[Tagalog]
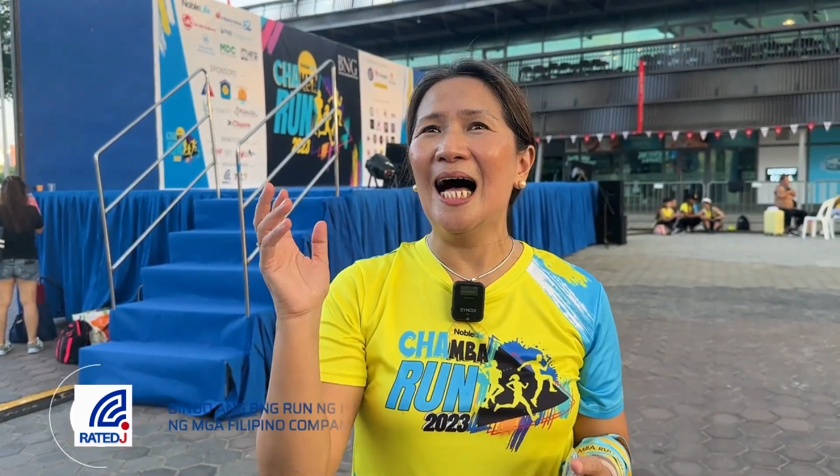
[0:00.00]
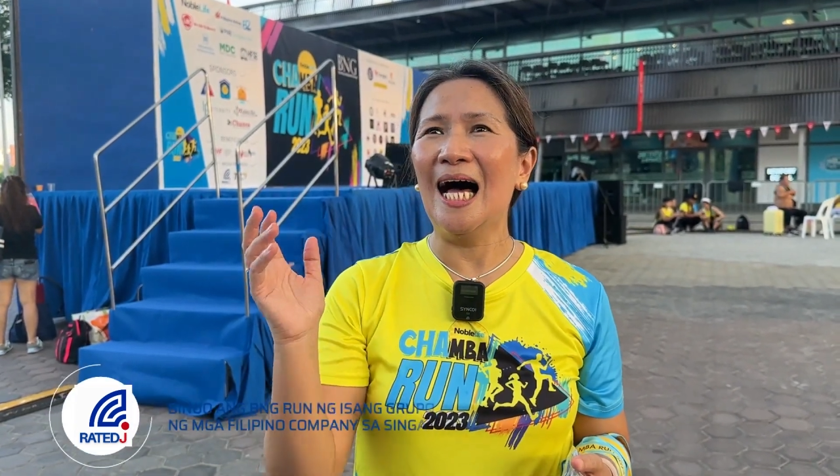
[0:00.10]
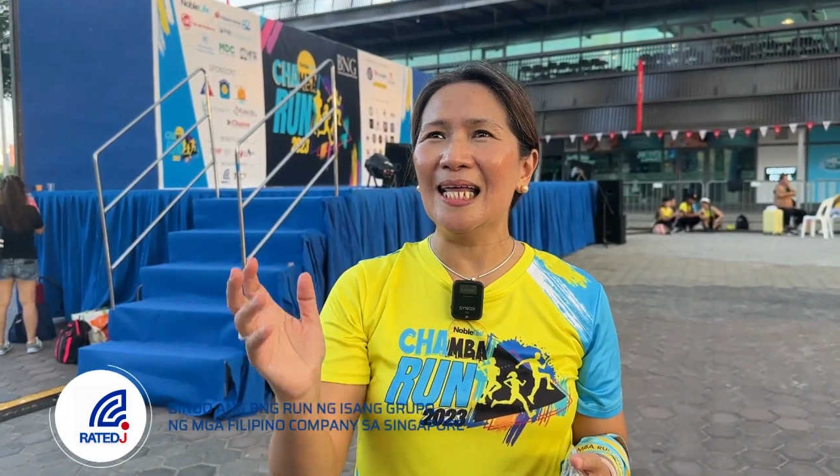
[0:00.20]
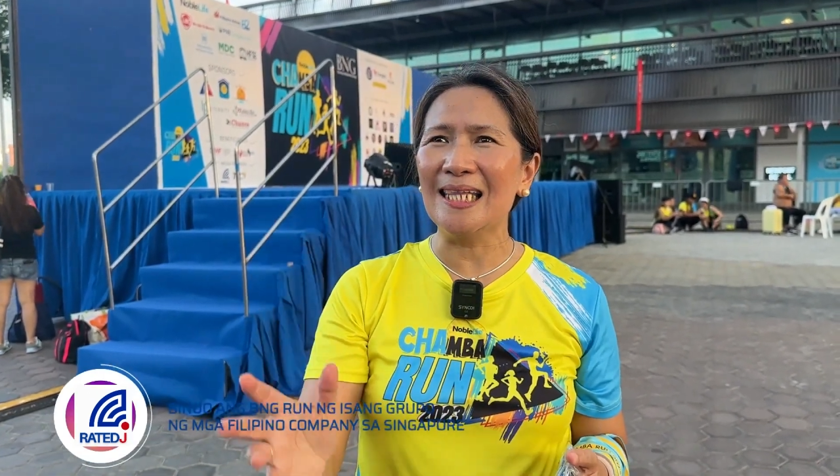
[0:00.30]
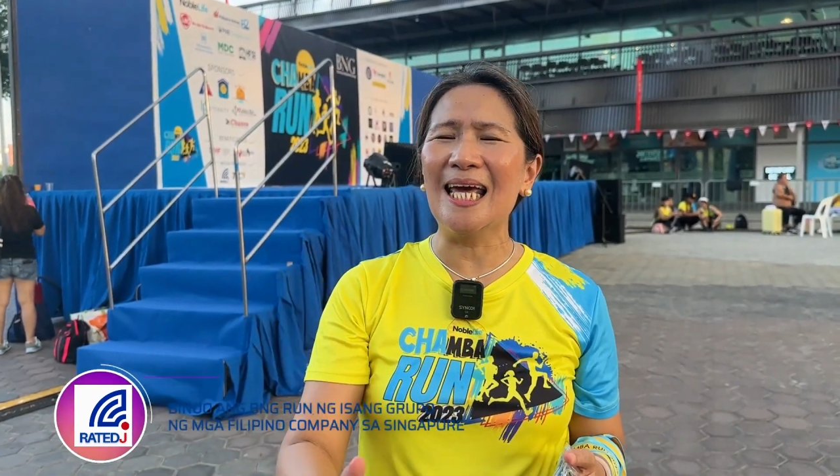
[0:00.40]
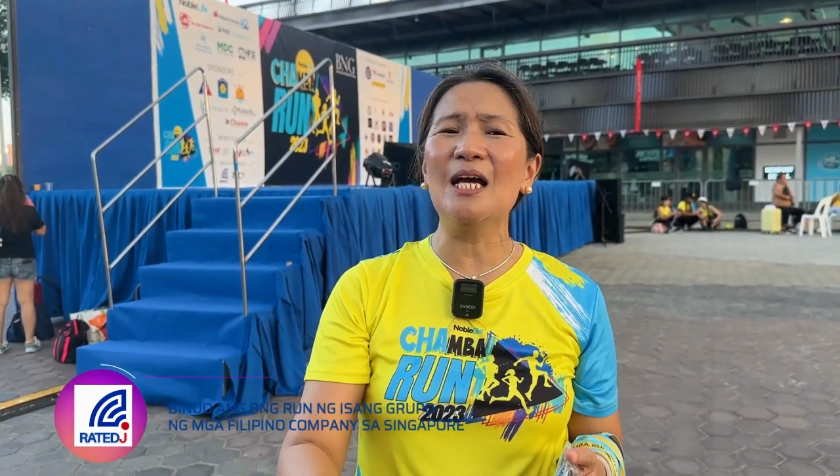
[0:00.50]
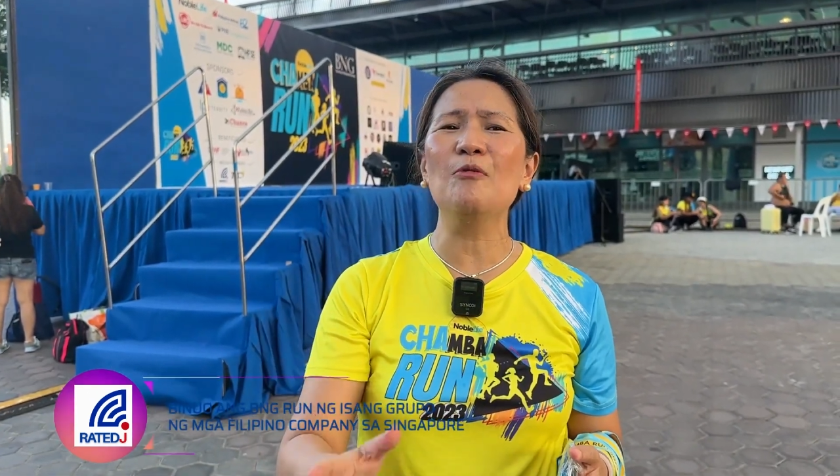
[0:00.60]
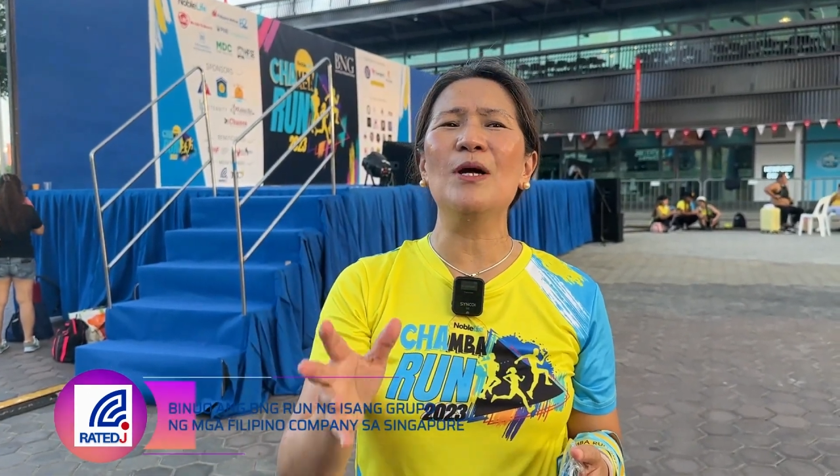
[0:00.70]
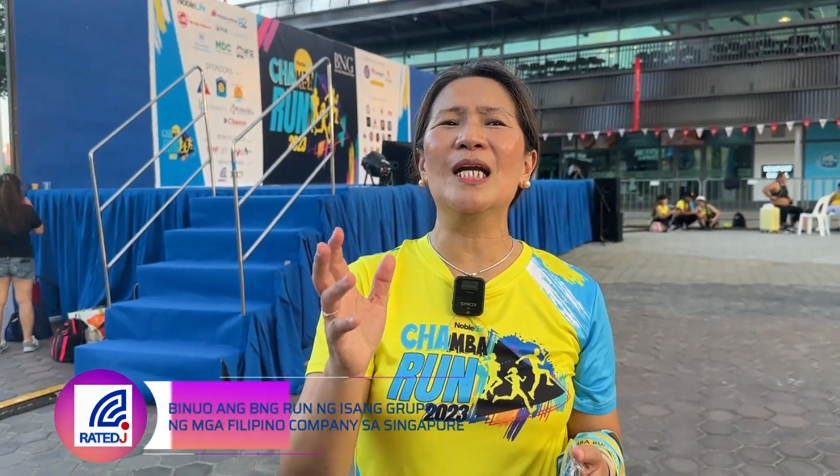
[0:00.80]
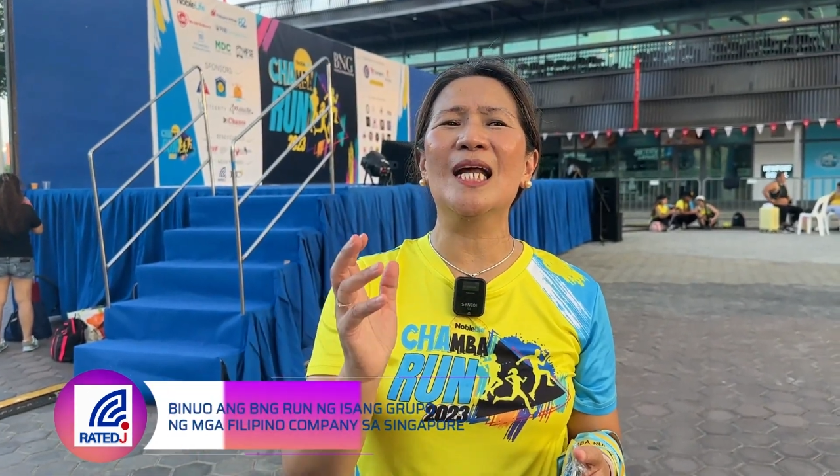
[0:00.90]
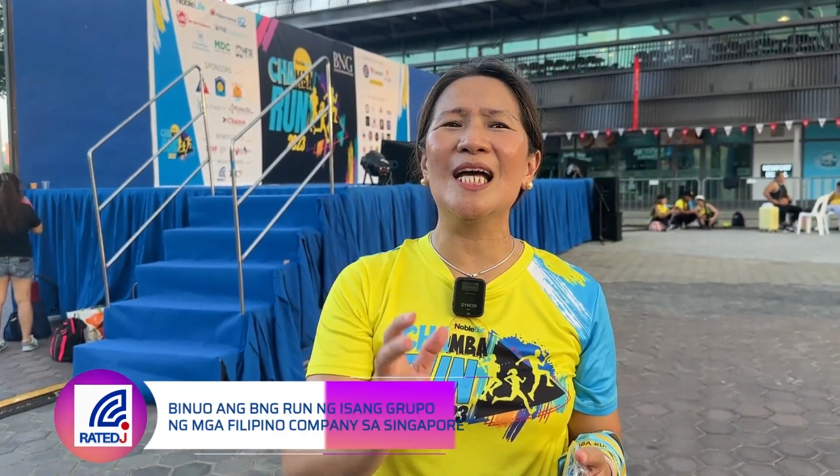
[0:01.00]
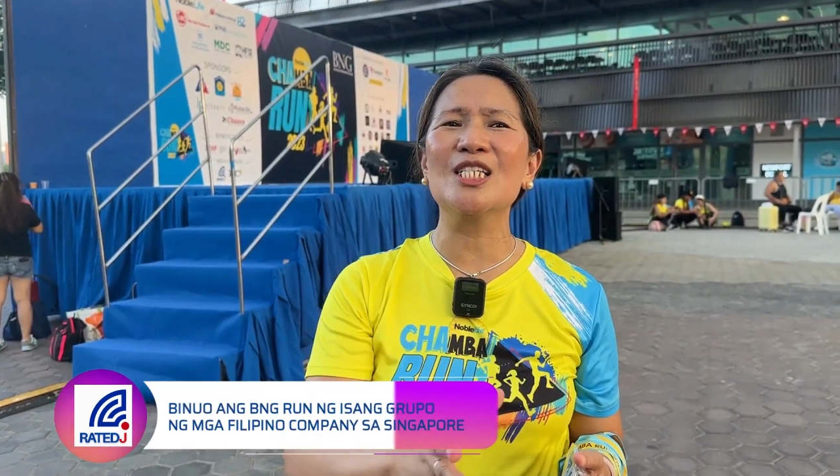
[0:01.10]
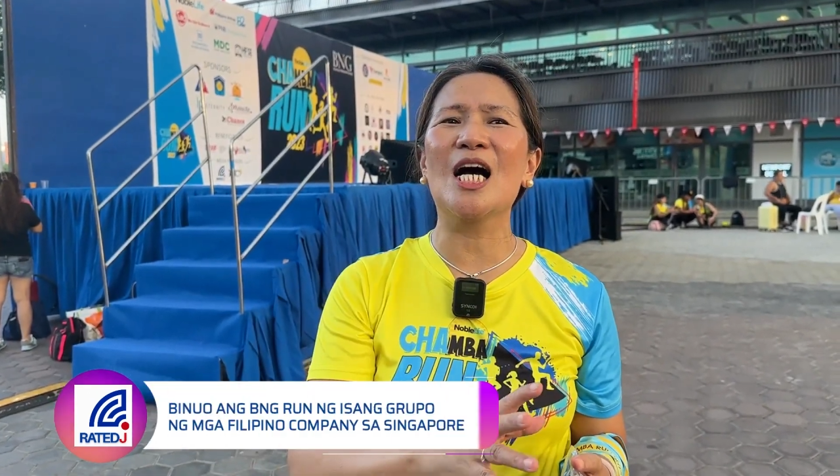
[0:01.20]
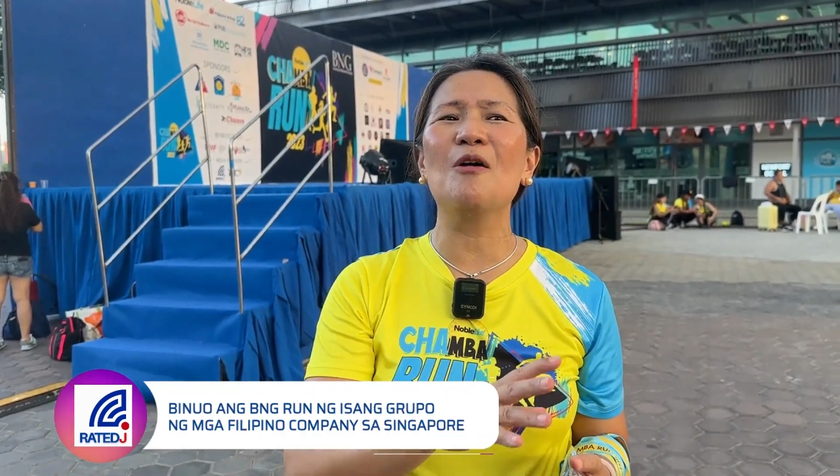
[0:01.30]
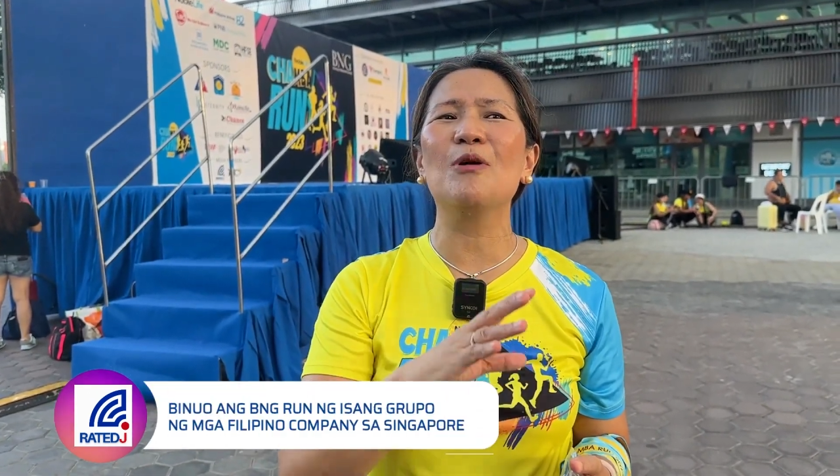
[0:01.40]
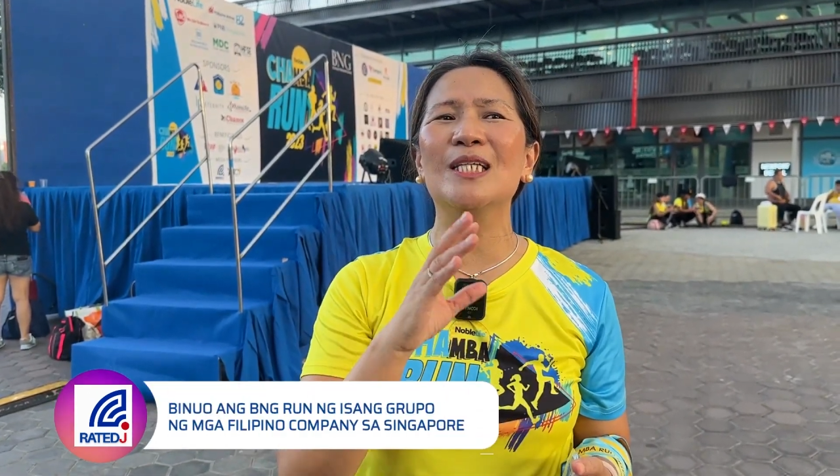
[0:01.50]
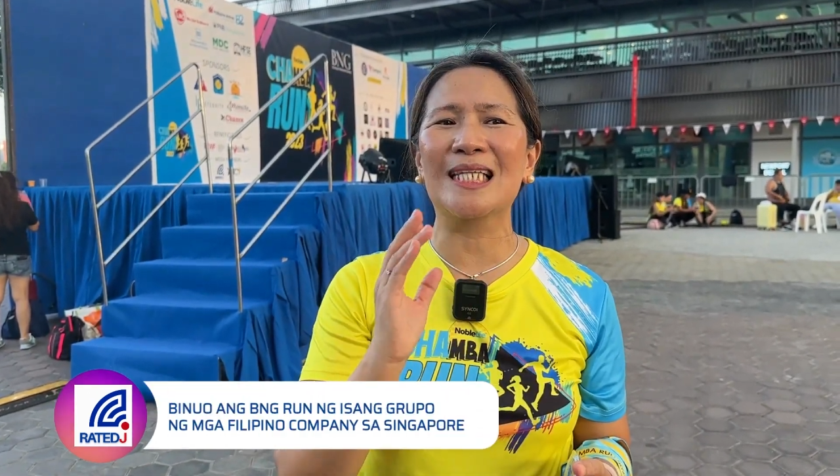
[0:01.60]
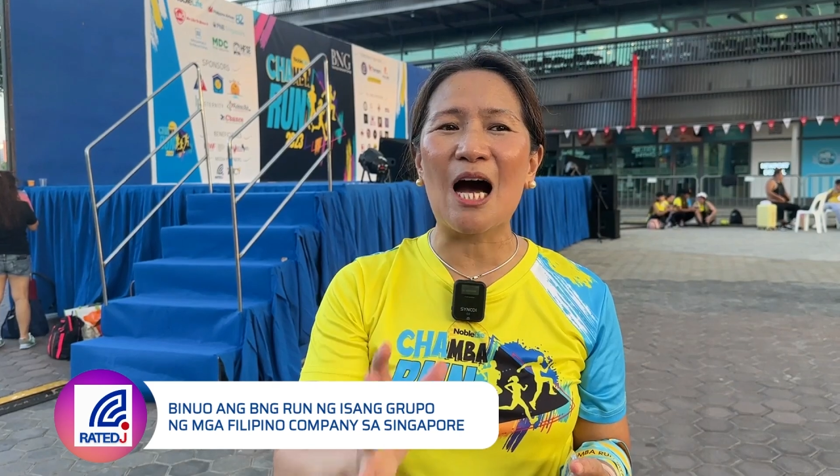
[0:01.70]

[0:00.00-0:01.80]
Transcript: I think we reach our 1,000